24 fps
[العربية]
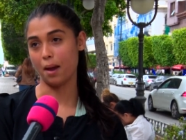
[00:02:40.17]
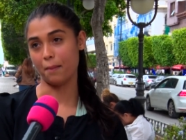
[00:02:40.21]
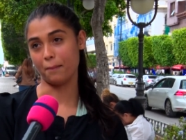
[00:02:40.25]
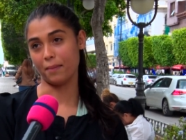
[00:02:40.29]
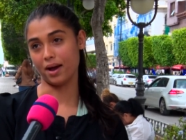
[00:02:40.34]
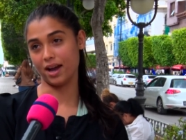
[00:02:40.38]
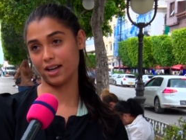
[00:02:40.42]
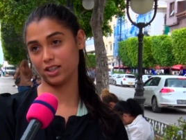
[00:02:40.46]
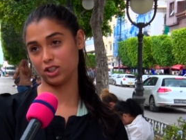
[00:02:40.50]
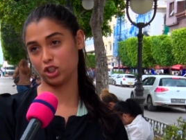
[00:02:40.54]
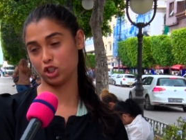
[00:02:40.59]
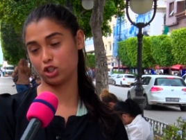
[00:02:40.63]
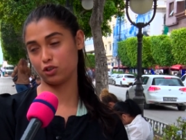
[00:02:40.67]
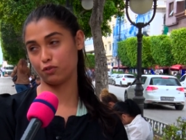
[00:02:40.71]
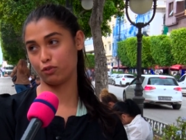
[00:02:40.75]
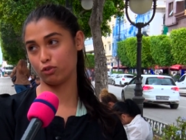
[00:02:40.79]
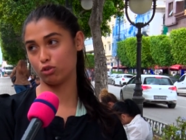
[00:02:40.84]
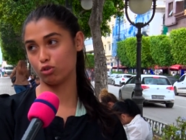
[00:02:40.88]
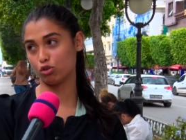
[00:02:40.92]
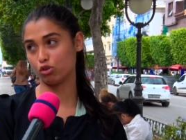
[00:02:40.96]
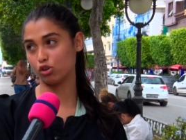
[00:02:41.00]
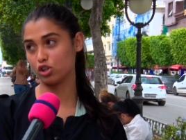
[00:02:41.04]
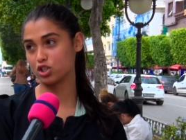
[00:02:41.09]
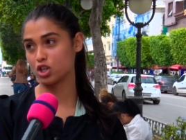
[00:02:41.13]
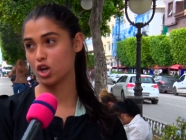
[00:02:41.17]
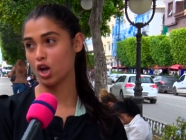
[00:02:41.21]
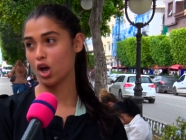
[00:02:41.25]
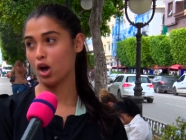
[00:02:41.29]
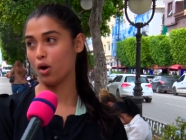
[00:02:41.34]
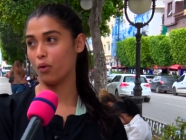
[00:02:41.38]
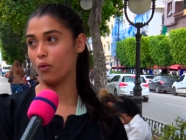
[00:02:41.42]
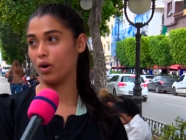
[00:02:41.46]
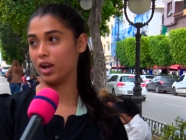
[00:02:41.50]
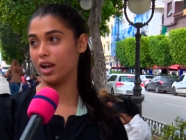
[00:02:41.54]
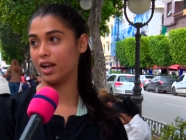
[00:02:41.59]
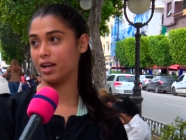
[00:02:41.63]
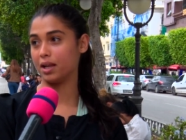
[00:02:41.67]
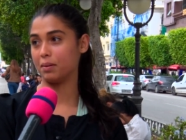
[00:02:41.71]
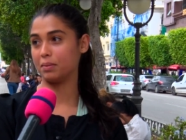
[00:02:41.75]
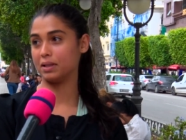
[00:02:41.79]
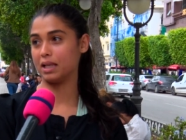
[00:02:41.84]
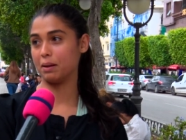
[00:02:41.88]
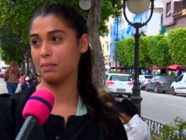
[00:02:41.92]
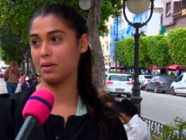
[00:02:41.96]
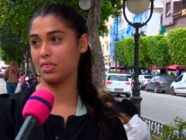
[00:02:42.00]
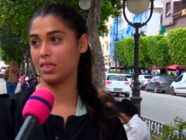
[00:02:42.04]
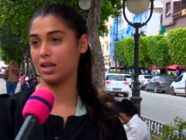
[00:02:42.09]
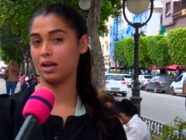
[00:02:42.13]
ما عنديش فلوس ولا
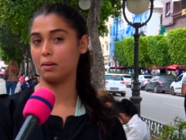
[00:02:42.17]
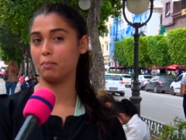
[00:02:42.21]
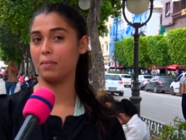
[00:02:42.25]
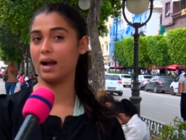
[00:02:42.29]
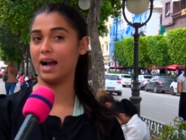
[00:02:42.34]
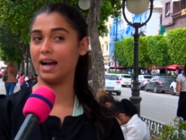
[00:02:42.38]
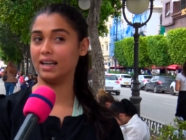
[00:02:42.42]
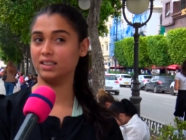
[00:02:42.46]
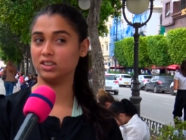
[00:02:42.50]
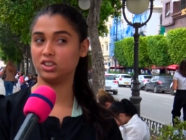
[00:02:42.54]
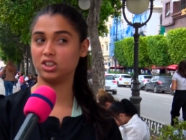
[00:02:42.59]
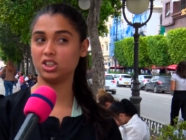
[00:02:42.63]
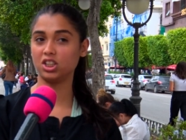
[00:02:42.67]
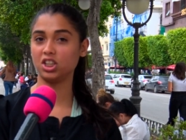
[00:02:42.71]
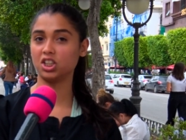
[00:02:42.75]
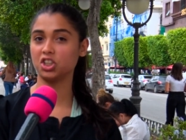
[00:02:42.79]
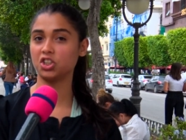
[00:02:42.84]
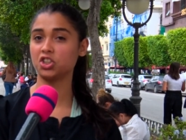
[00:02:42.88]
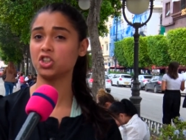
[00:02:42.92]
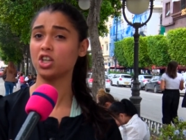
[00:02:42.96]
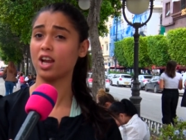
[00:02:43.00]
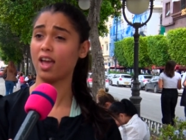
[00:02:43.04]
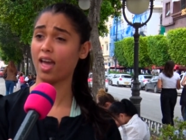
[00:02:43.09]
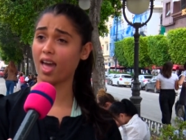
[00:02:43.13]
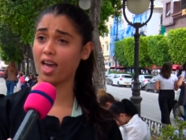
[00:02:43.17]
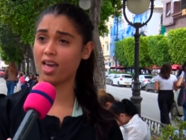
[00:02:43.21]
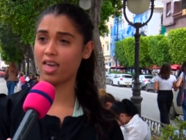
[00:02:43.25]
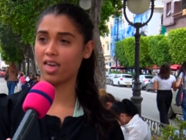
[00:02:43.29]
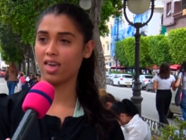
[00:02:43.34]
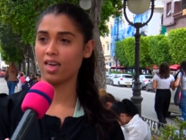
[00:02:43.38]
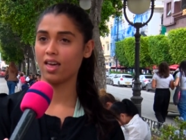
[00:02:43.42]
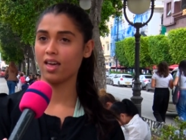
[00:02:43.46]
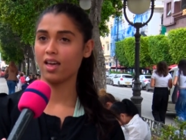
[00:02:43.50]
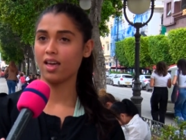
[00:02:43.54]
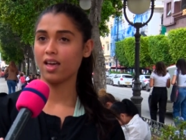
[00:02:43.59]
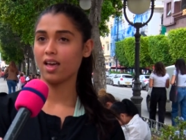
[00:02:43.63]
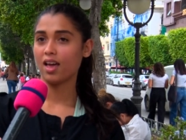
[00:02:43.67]
نبدا مثلا ما عنديش اي